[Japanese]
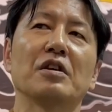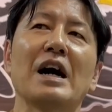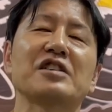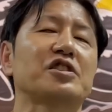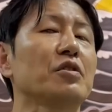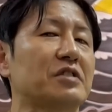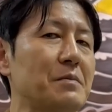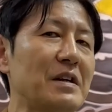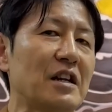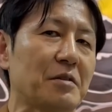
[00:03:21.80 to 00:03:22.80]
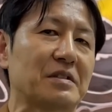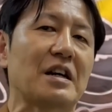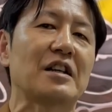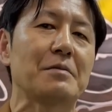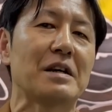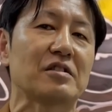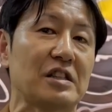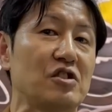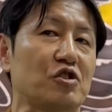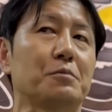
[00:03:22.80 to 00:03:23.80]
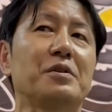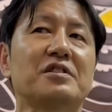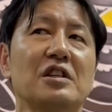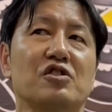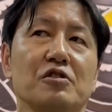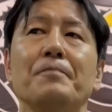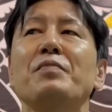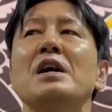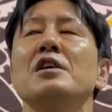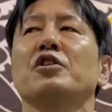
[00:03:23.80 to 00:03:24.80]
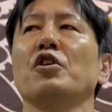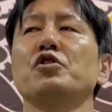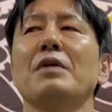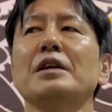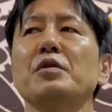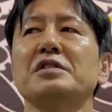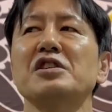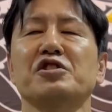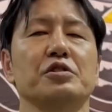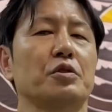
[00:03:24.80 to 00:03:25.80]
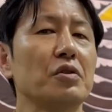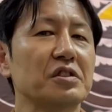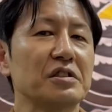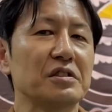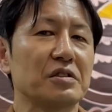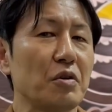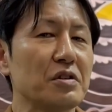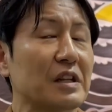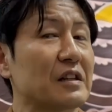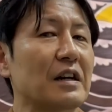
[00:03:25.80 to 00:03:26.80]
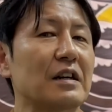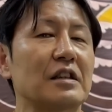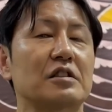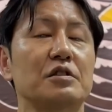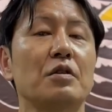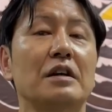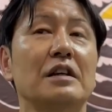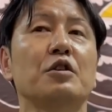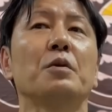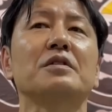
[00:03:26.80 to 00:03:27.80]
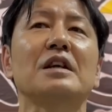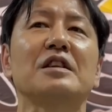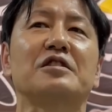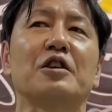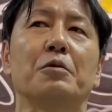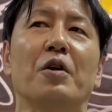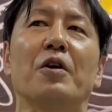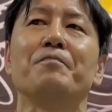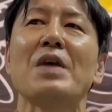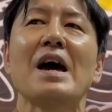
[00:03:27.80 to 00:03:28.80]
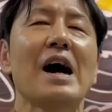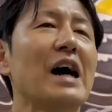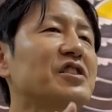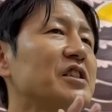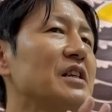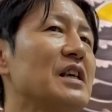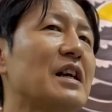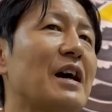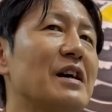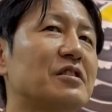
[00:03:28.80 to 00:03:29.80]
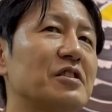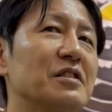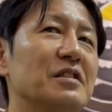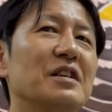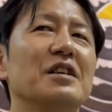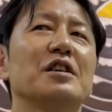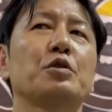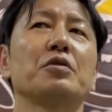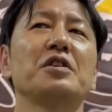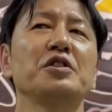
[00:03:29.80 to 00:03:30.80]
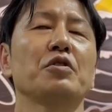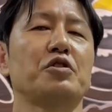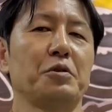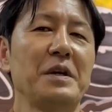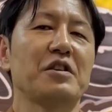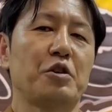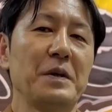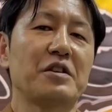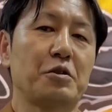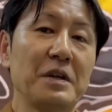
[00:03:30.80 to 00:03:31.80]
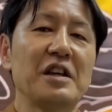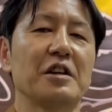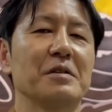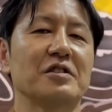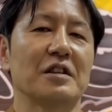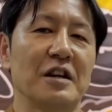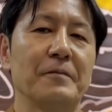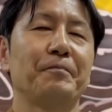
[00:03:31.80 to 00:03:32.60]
足を攻められてます。金丸選手、ブシ選手、今日のワト選手どういう戦い方するのかなと思ったんですけども、足いかず得意の首でいきましたね。